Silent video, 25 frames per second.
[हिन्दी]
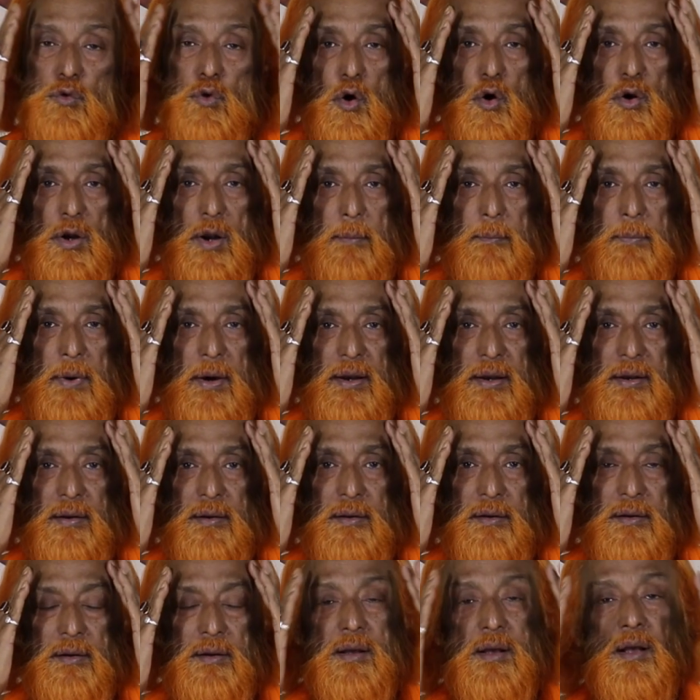दो नंबर
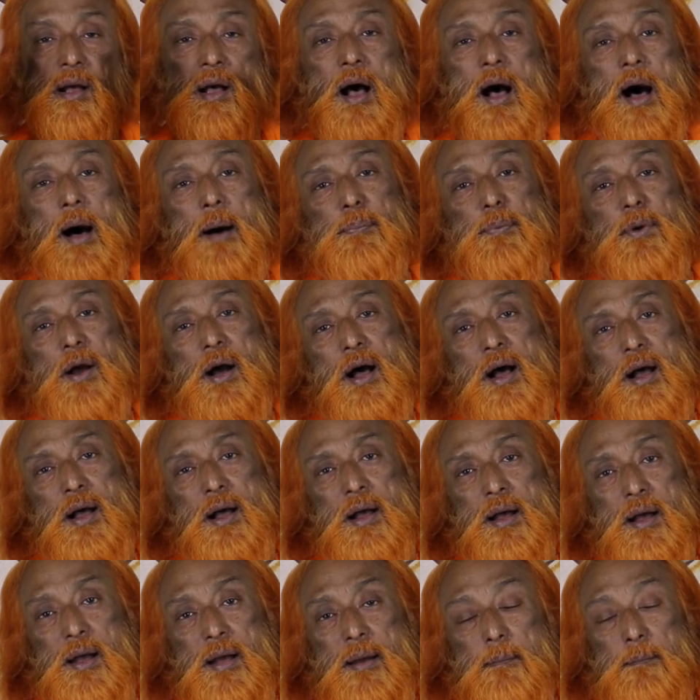आपका
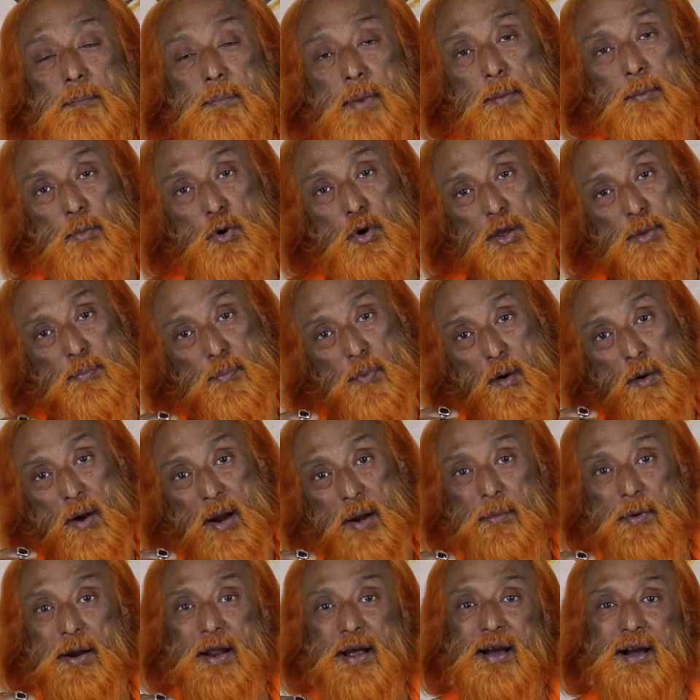मेमोरी
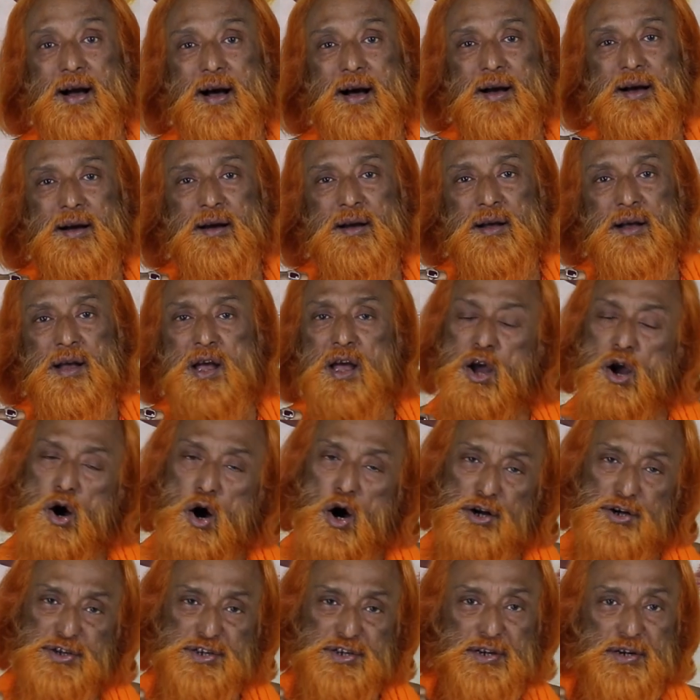पावर बढ़ेगा
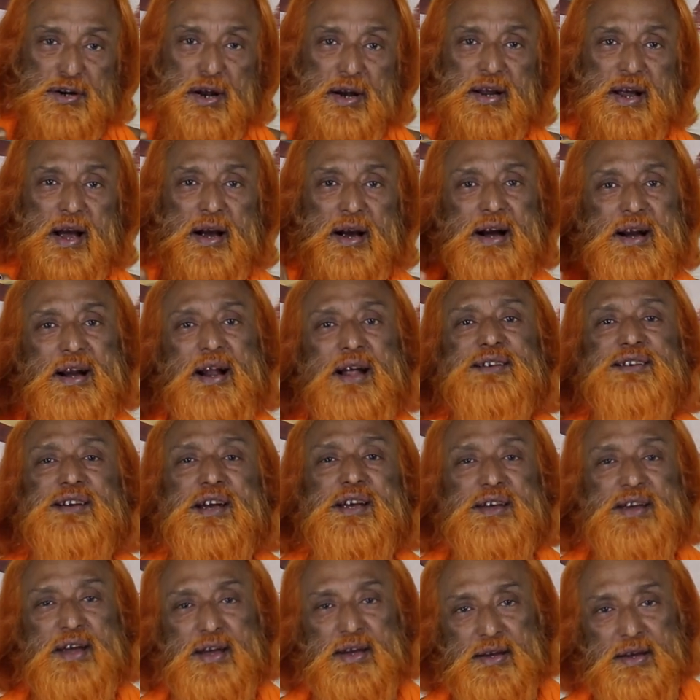हर स्टूडेंट के करना
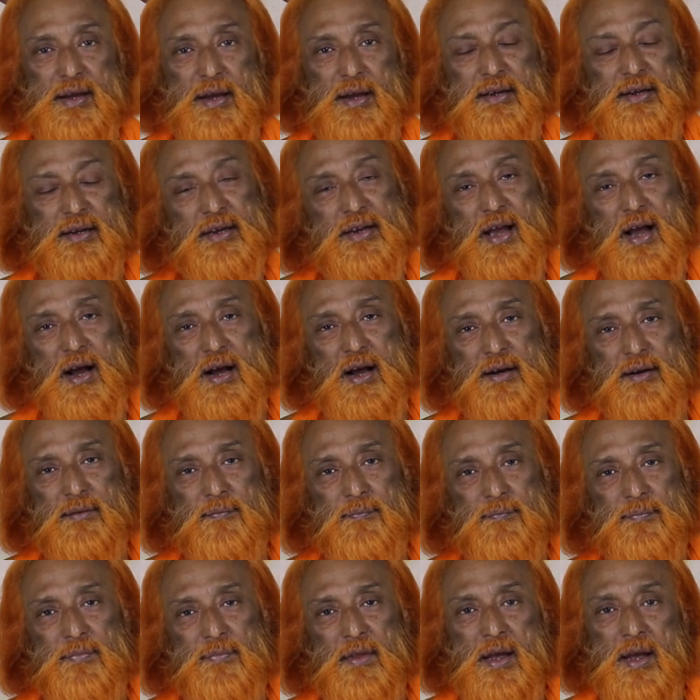चाहिए ये क्रिया
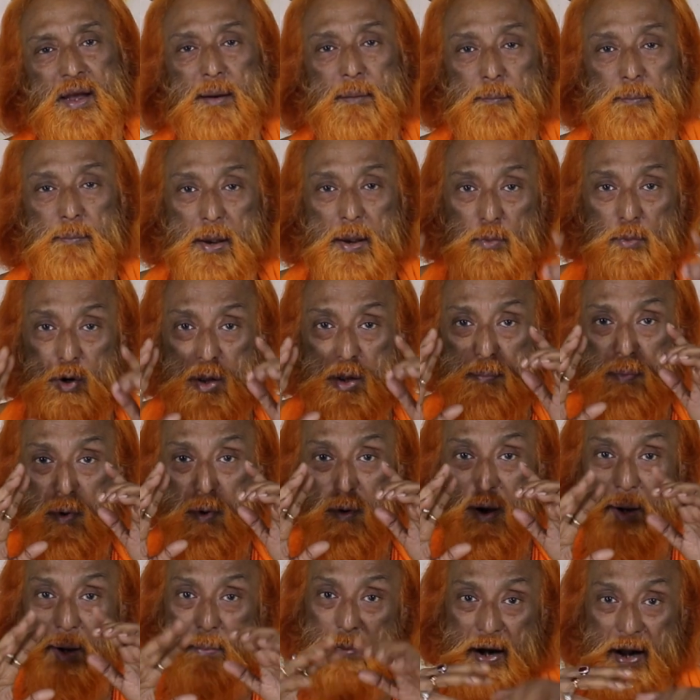मेमोरी
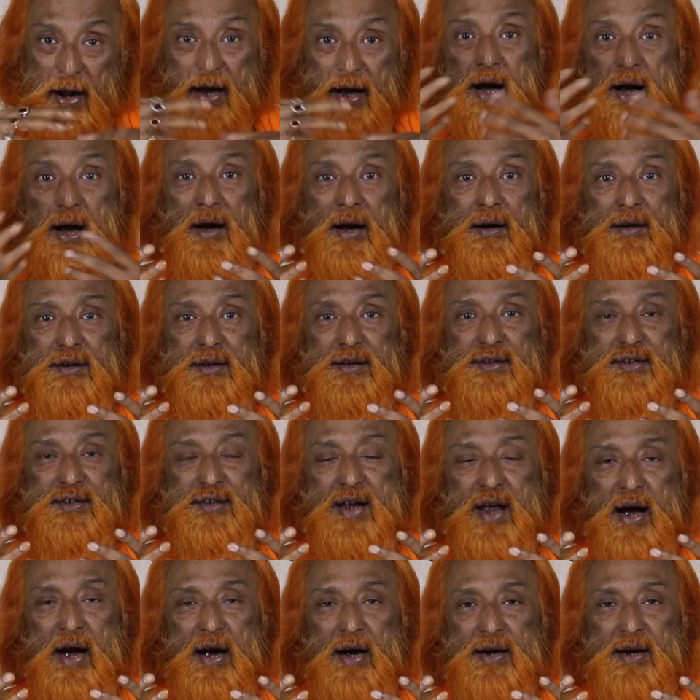पावर बढ़ेगा इस
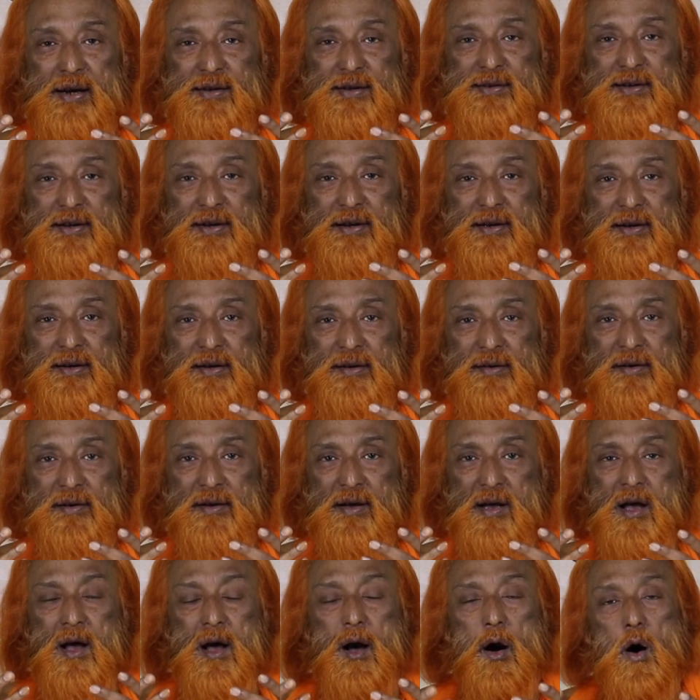क्रिया करने से
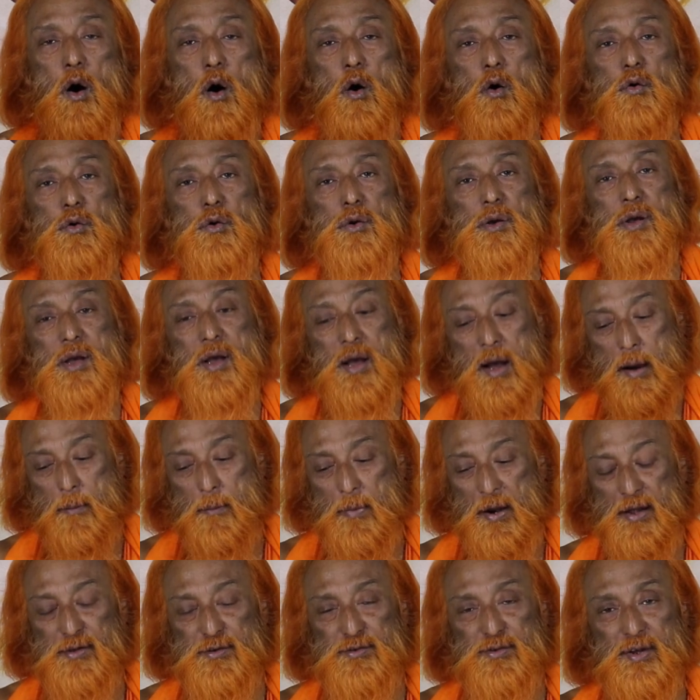और
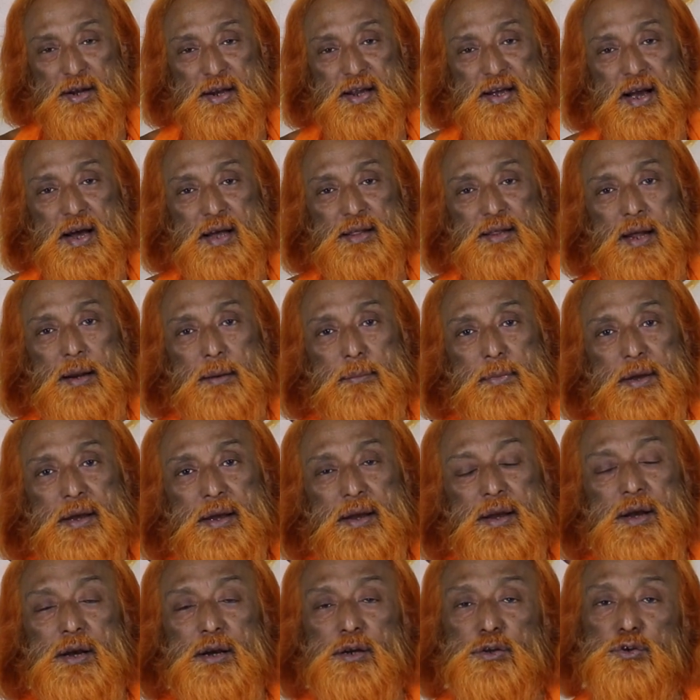हमारा शरीर के अंदर में
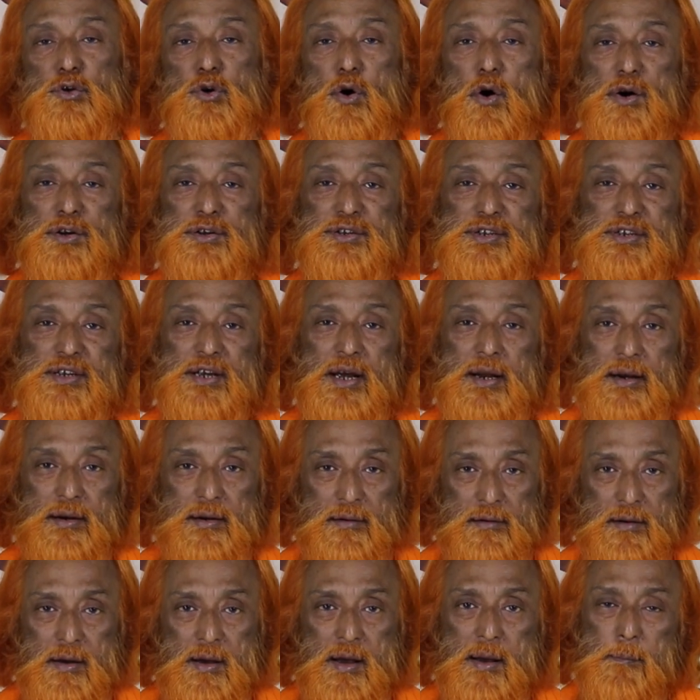जो ऑक्सीजन
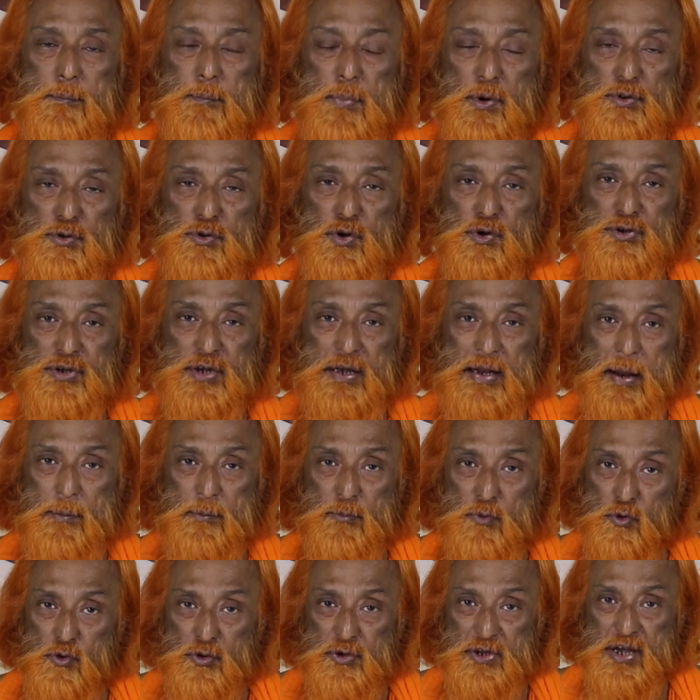पंतों से हम
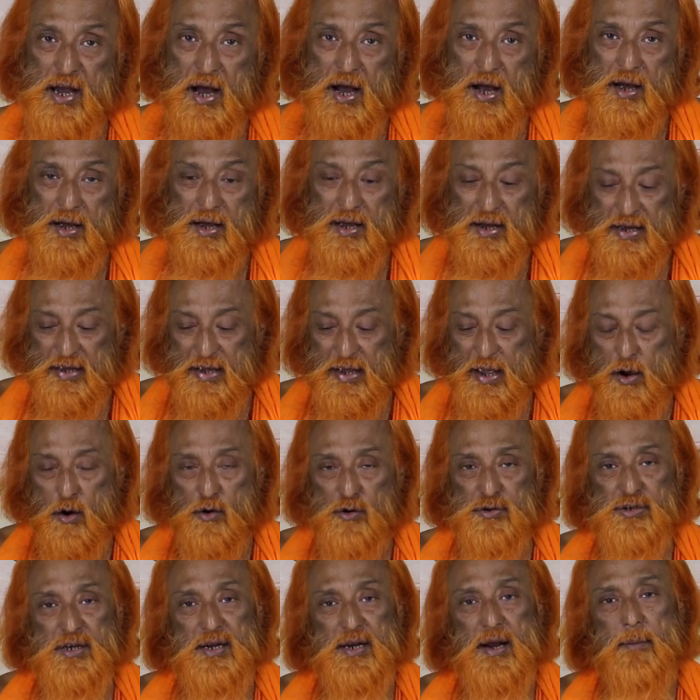रुक दिया ये
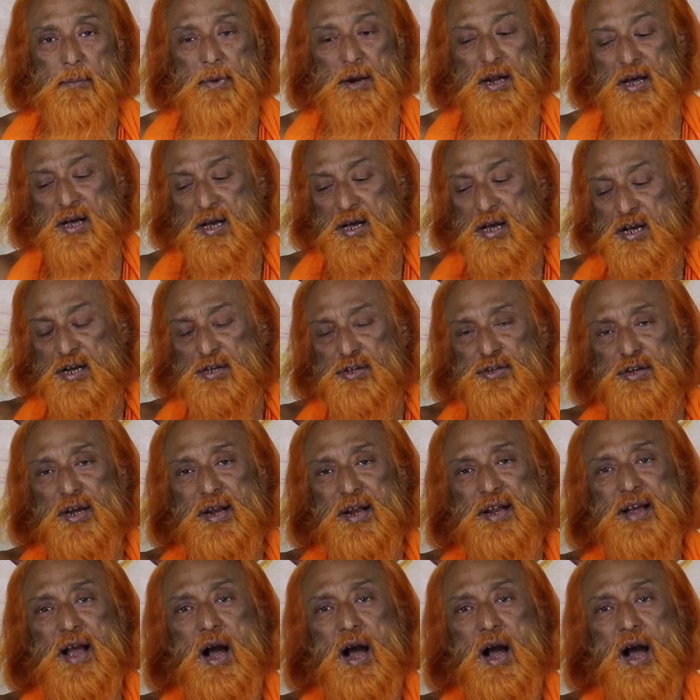ऑक्सीजन हमारा शरीर